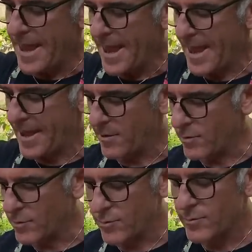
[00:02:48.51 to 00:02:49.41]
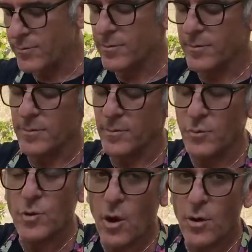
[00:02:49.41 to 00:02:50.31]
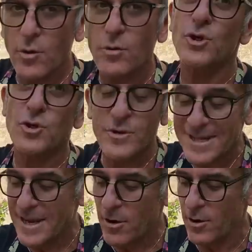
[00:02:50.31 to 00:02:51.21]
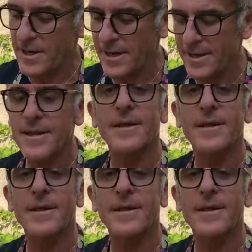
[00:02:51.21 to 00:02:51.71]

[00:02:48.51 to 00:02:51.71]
è un, un, olio, ci sono tre, oli,